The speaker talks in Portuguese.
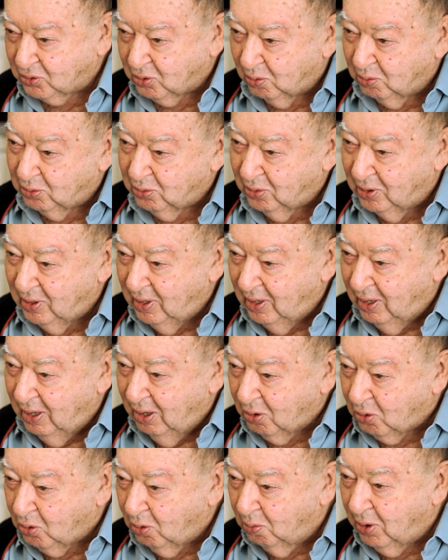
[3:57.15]
como
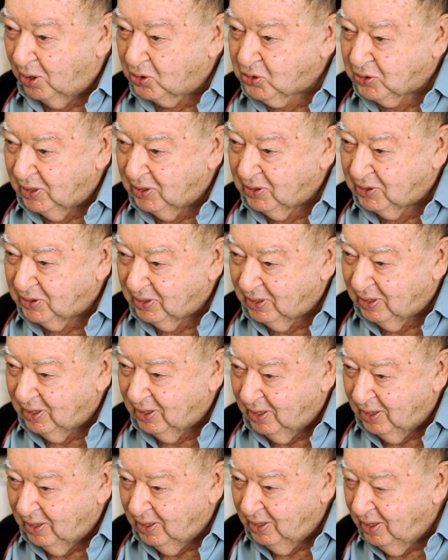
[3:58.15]
como a
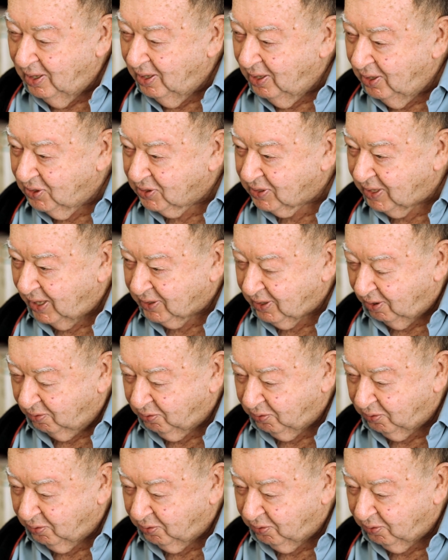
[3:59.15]
gente em certa